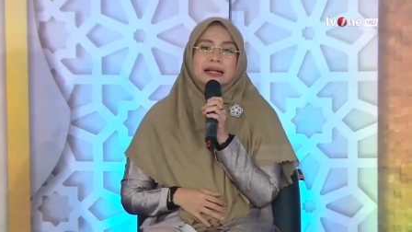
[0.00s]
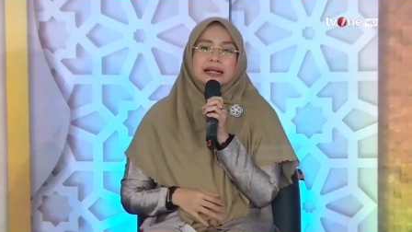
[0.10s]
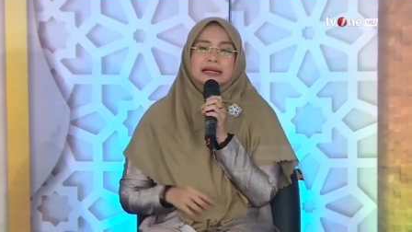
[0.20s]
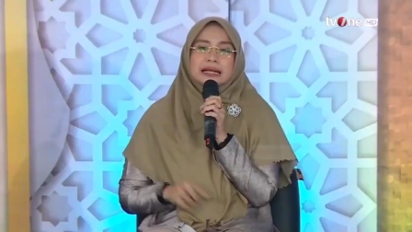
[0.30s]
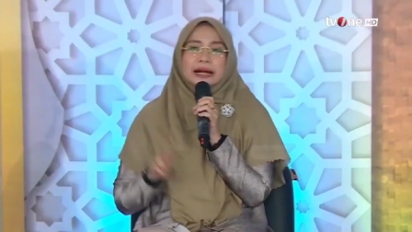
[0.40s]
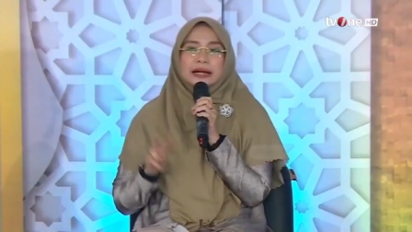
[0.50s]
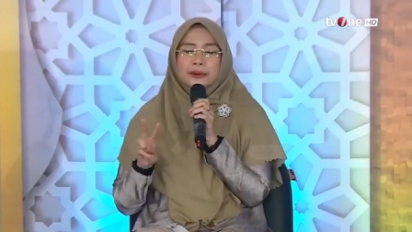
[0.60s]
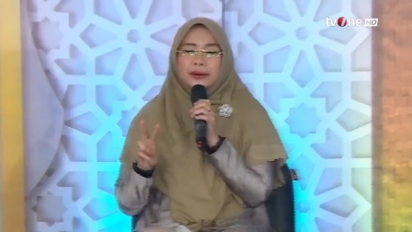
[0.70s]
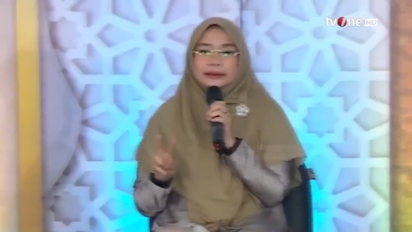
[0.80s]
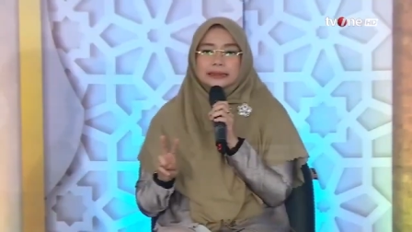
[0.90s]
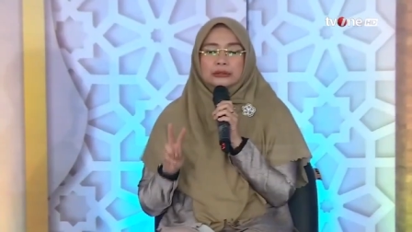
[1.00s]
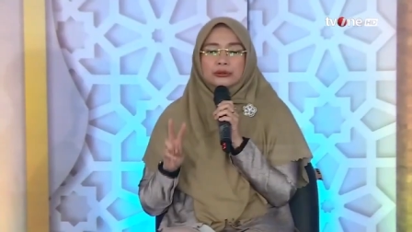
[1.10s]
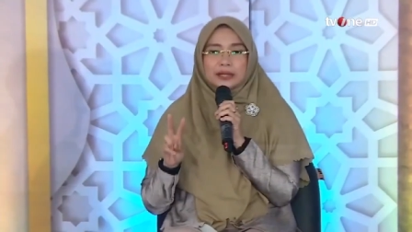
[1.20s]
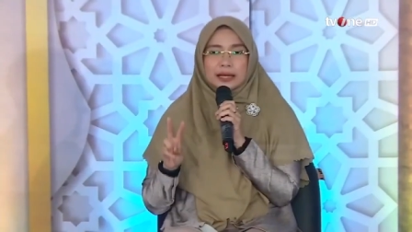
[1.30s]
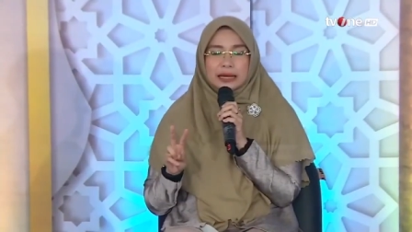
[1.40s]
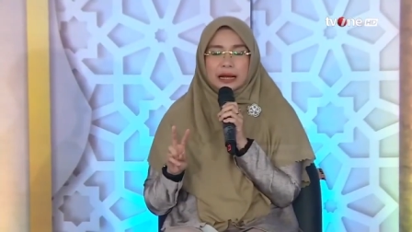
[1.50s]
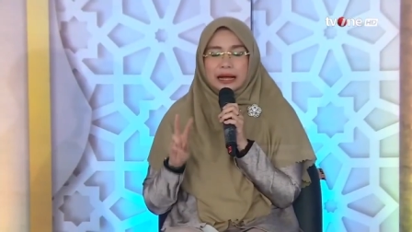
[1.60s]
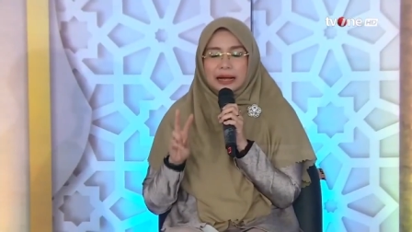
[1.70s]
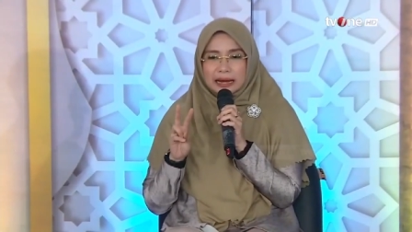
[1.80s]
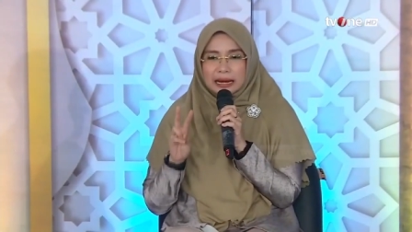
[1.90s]
Yang kedua tentunya yang
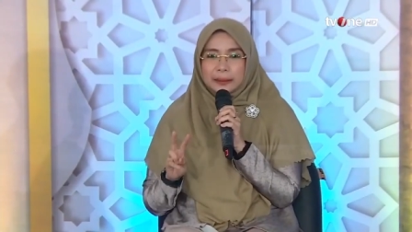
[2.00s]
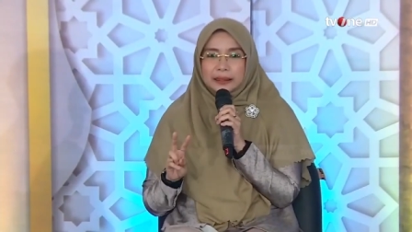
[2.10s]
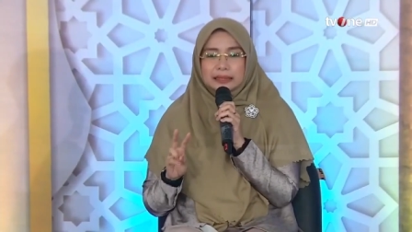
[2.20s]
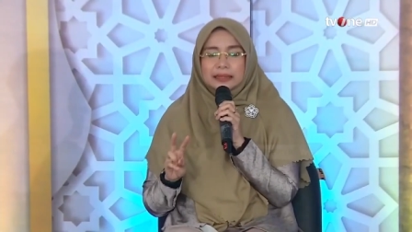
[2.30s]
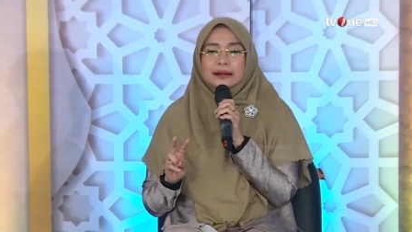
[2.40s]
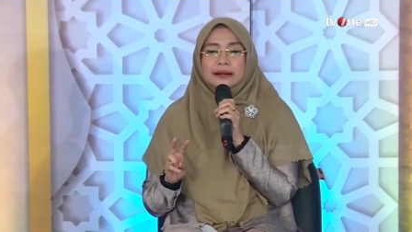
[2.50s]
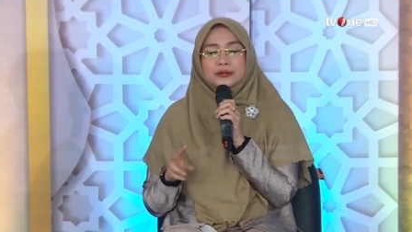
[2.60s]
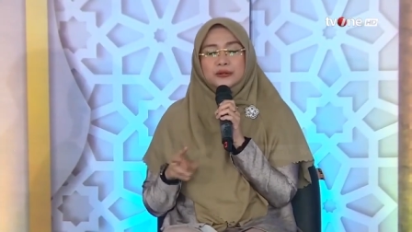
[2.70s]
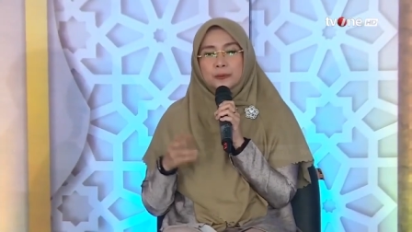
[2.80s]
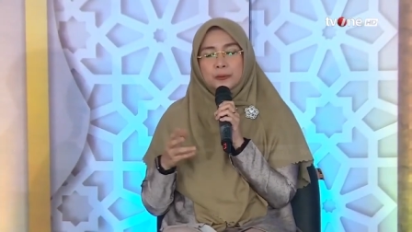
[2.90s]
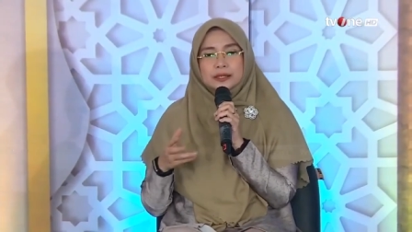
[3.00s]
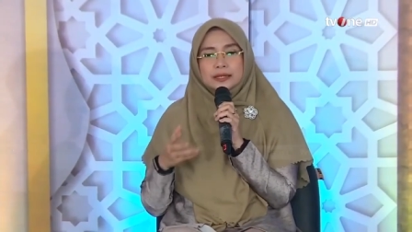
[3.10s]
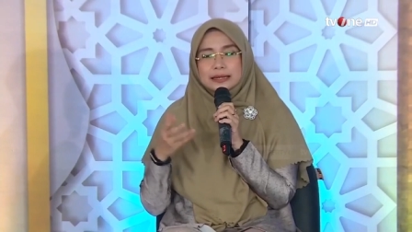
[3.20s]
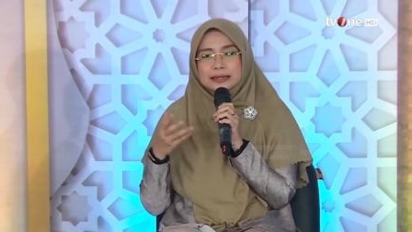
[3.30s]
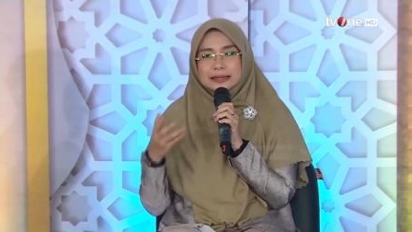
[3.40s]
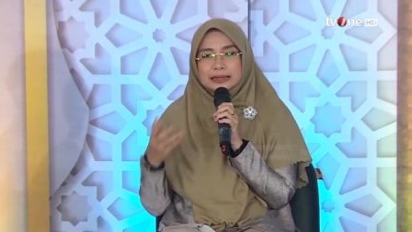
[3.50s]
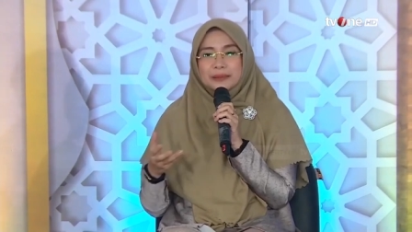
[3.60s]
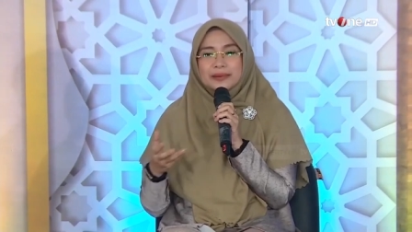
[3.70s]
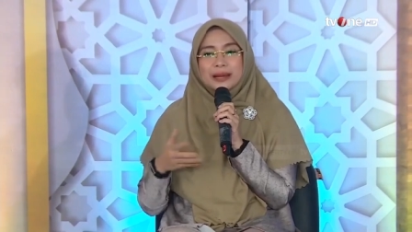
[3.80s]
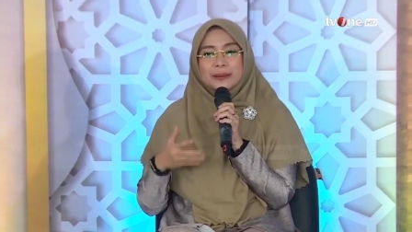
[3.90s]
nggak kalah penting adalah support
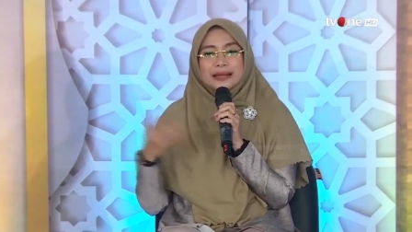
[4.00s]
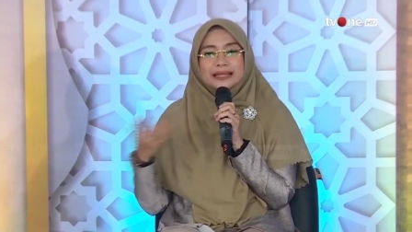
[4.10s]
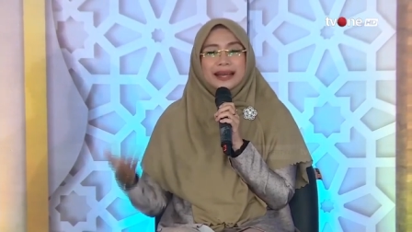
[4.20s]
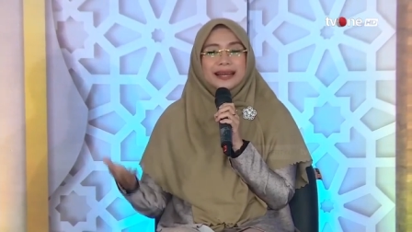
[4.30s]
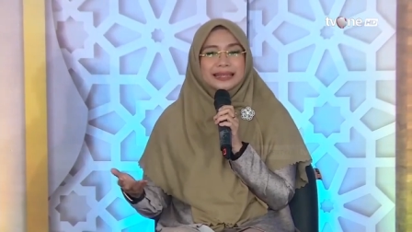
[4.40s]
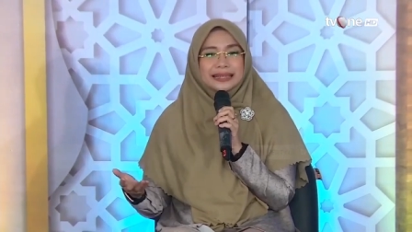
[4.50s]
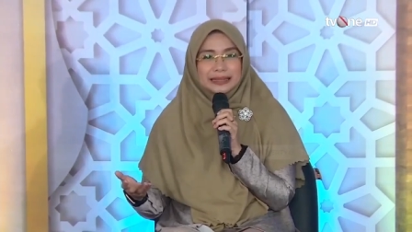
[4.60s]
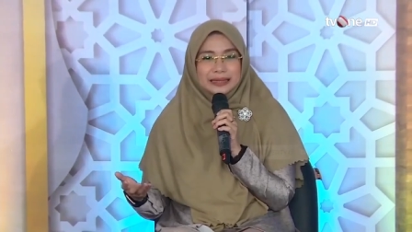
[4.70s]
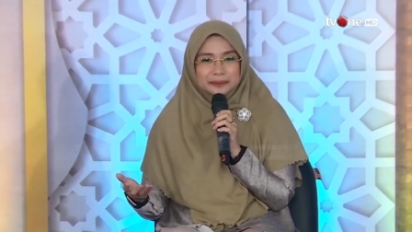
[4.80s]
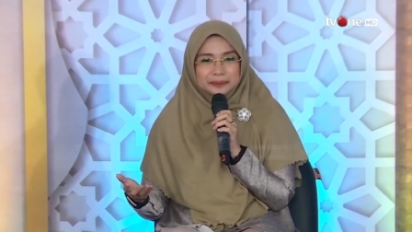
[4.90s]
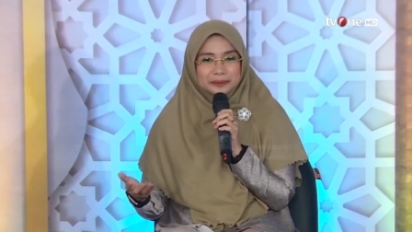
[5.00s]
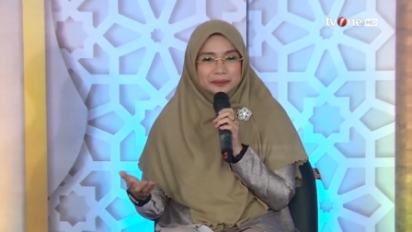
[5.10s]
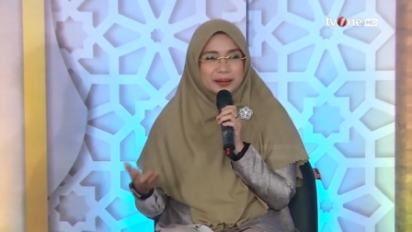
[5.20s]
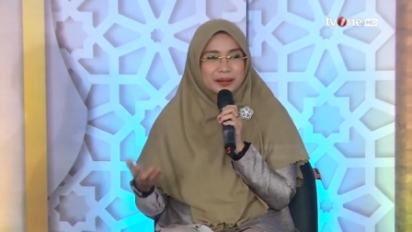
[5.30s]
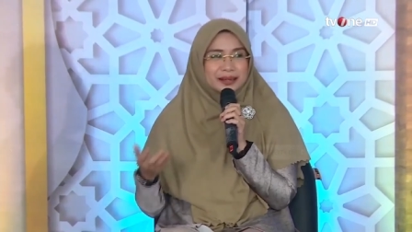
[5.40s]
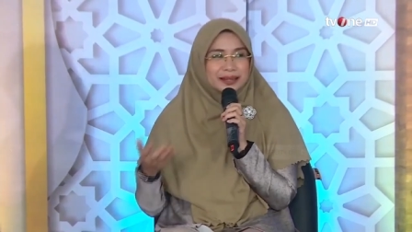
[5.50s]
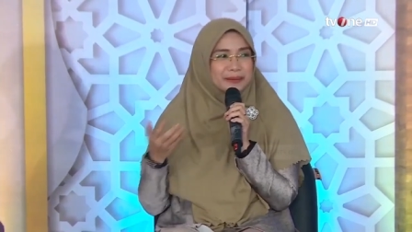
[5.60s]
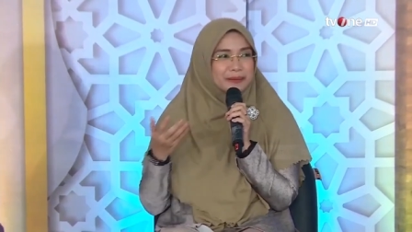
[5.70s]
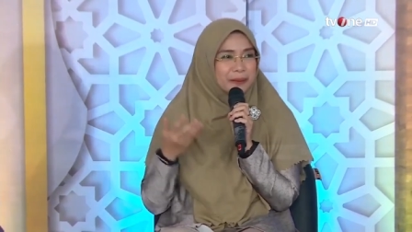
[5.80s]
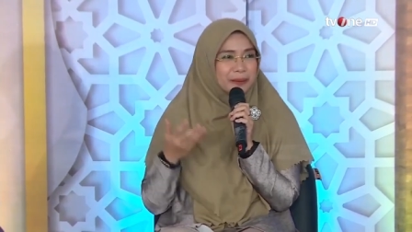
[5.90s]
system dari pasangan kita.
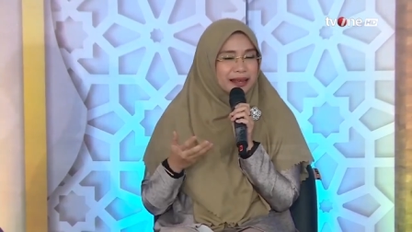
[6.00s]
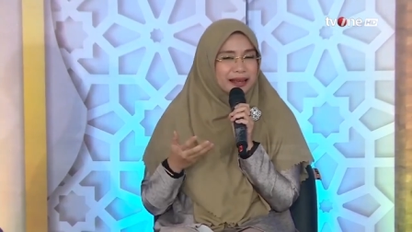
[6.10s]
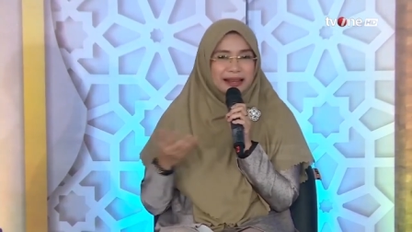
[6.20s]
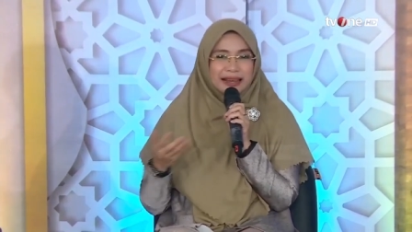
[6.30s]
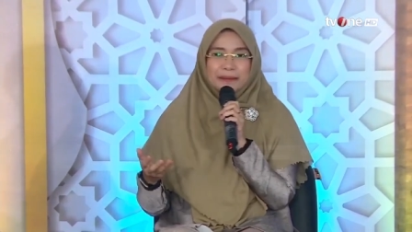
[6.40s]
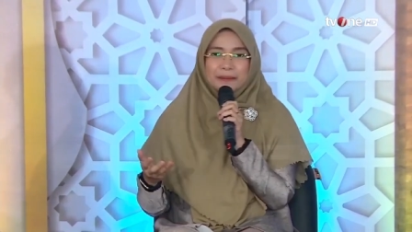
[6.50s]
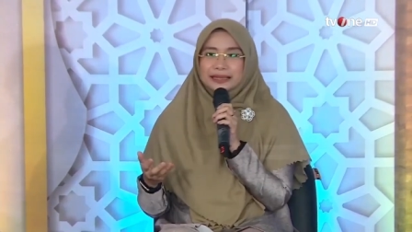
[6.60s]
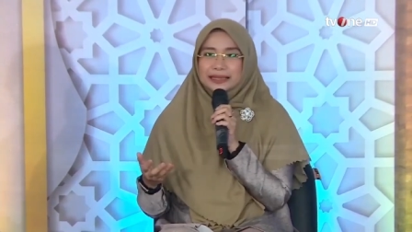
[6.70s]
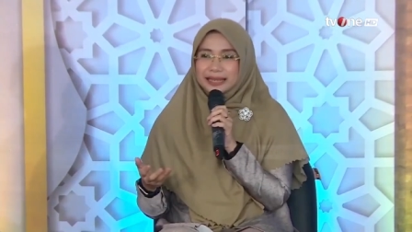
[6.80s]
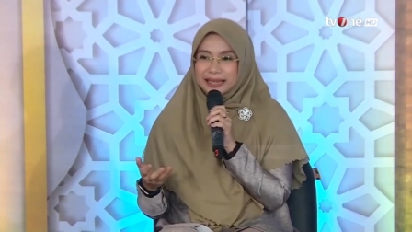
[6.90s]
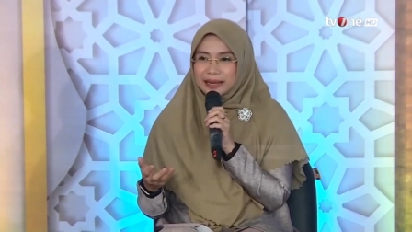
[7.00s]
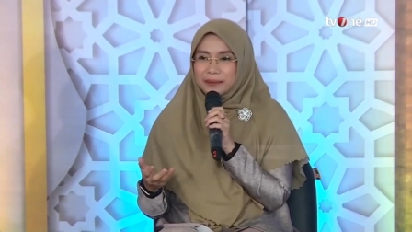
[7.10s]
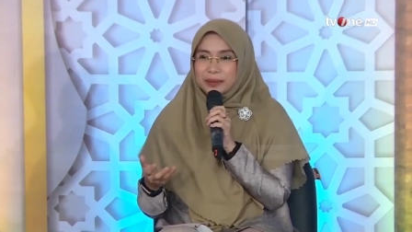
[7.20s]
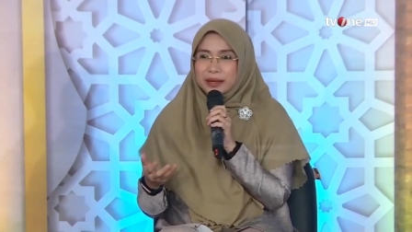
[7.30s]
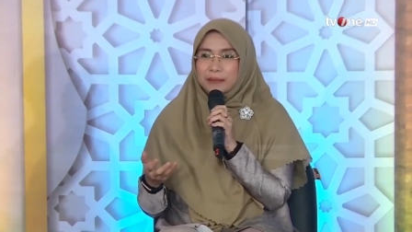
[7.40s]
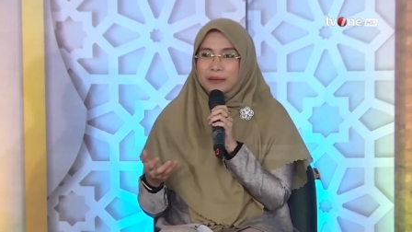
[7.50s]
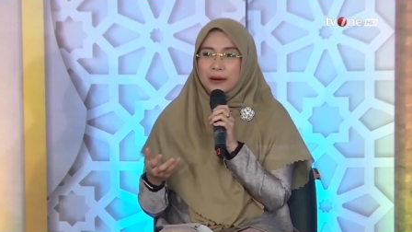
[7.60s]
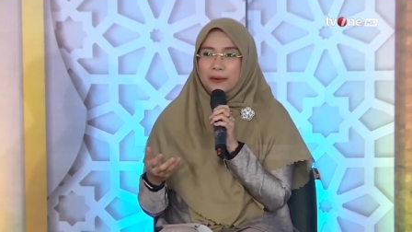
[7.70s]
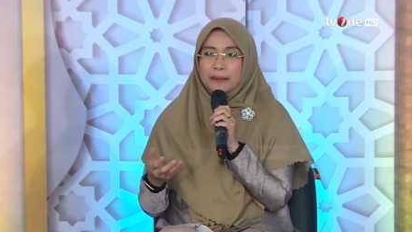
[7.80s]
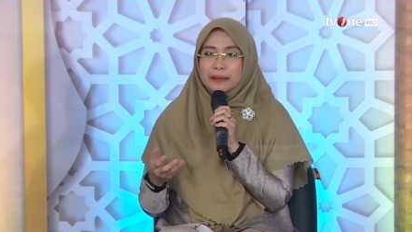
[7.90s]
Nih Bapak yang gak kalah penting ya,
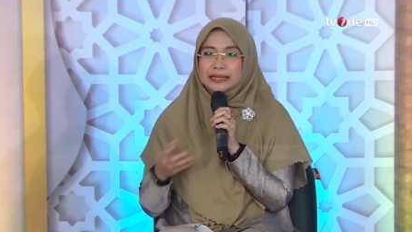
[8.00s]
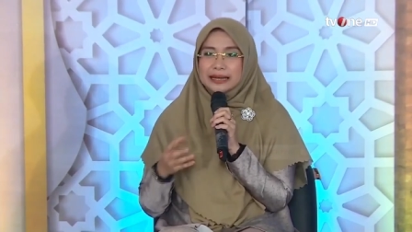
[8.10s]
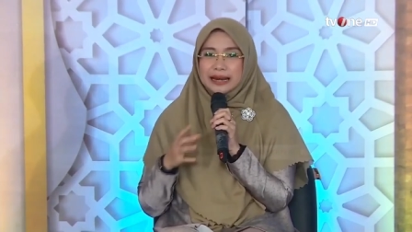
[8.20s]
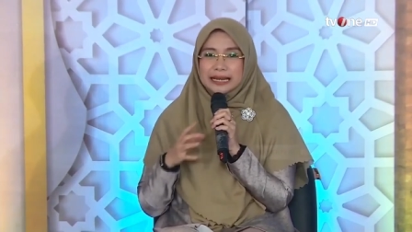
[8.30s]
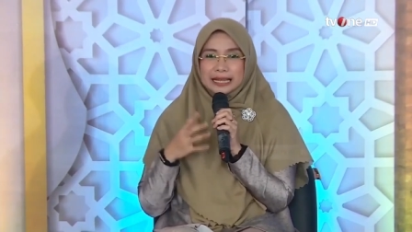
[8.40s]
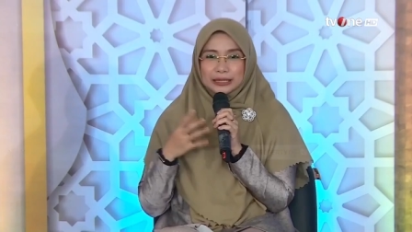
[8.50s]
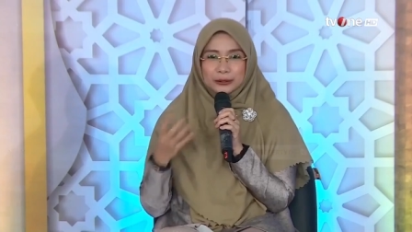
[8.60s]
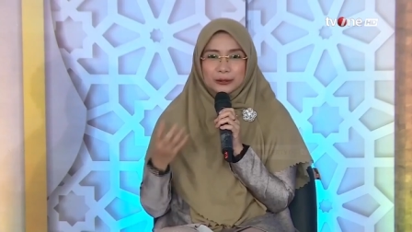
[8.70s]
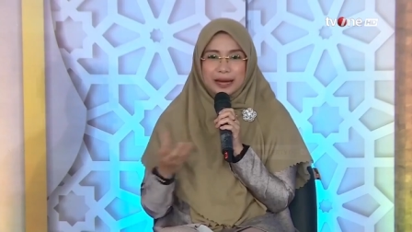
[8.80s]
bahwa menjalani satu rumah